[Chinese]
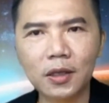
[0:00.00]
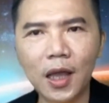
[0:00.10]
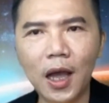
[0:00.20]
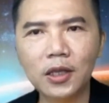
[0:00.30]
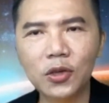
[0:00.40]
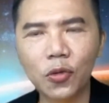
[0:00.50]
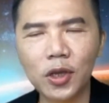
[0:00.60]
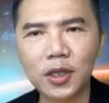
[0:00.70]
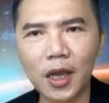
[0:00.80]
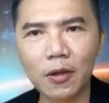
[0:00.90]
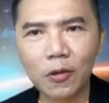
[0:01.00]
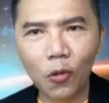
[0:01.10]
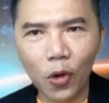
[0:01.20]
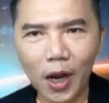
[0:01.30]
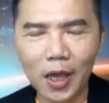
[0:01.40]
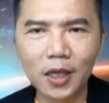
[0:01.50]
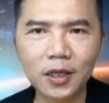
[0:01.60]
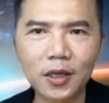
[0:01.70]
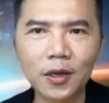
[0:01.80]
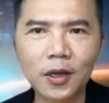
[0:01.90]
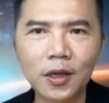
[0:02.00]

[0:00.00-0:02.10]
它就会再回来一次。